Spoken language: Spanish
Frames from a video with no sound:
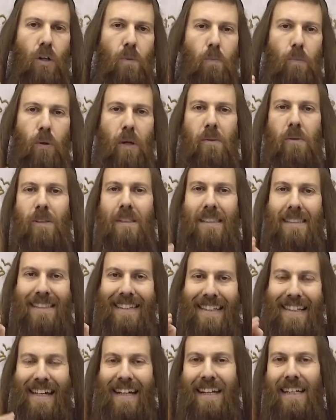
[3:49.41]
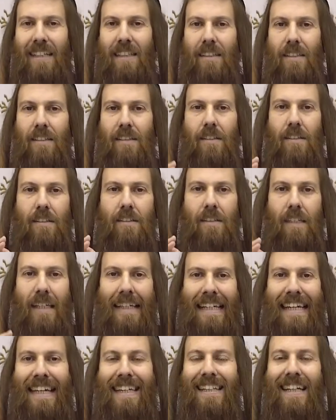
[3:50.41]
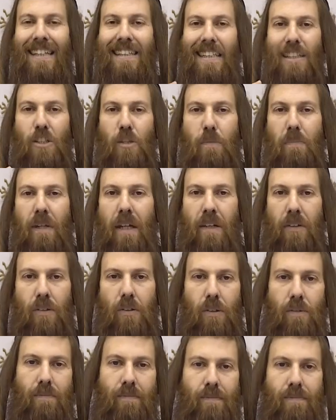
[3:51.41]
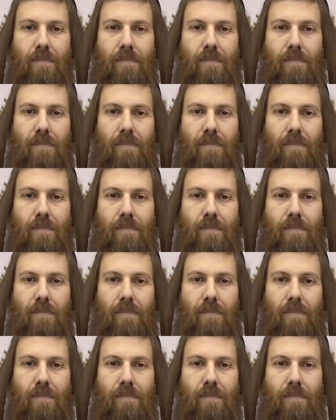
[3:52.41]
el pueblo de Israel se queda despierto.